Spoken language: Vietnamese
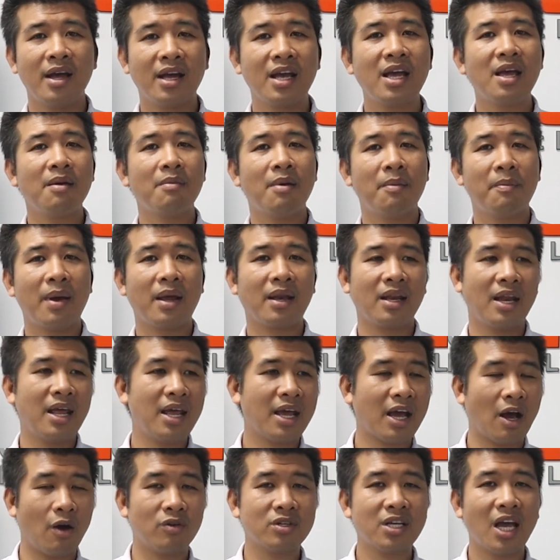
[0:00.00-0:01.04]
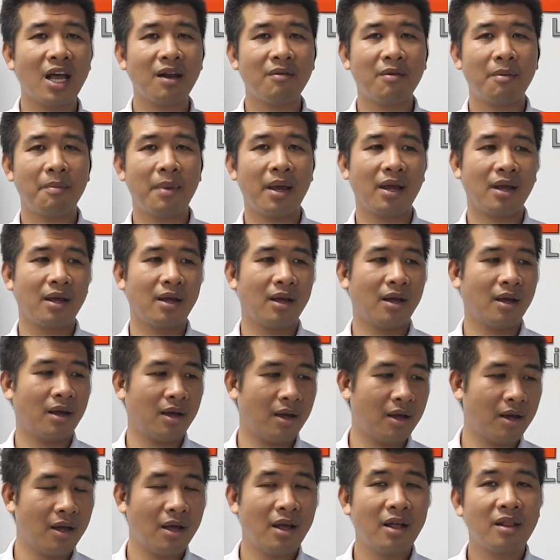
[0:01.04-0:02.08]
khi mà mình đi khảo sát mà mình
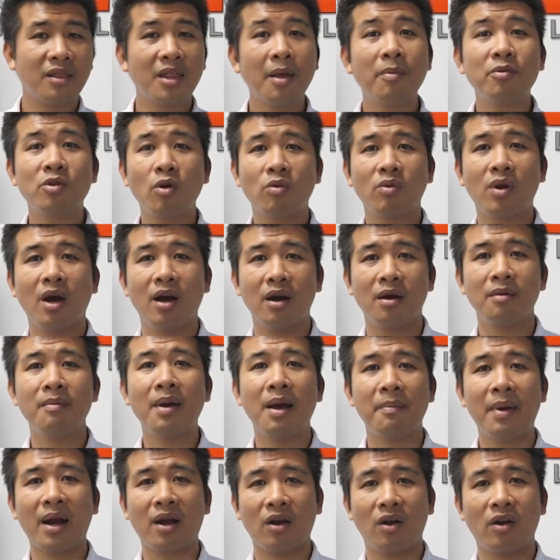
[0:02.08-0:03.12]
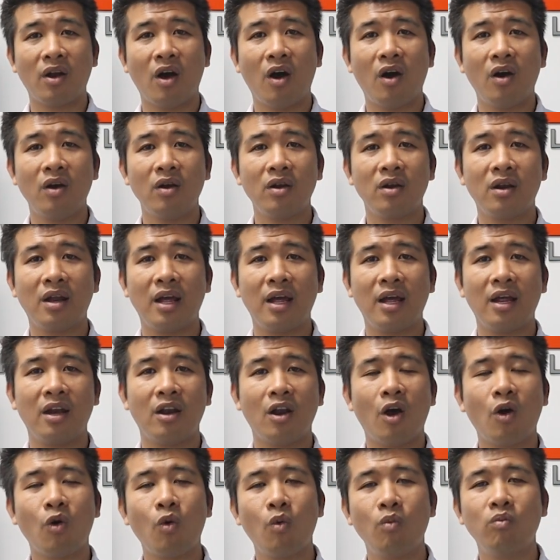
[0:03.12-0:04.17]
tiếp xúc thử bề mặt của nó thì
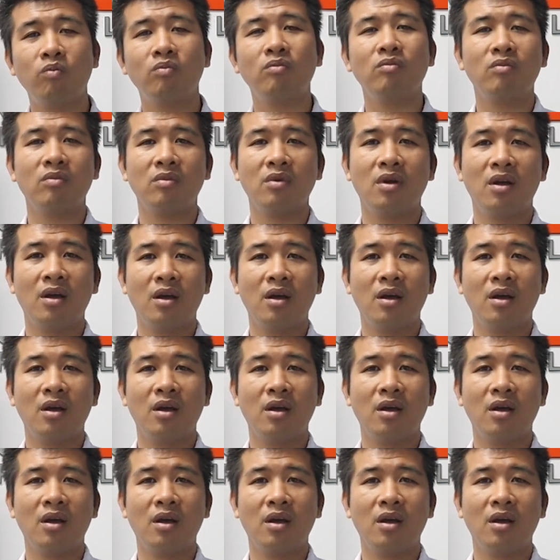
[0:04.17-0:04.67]
nó cũng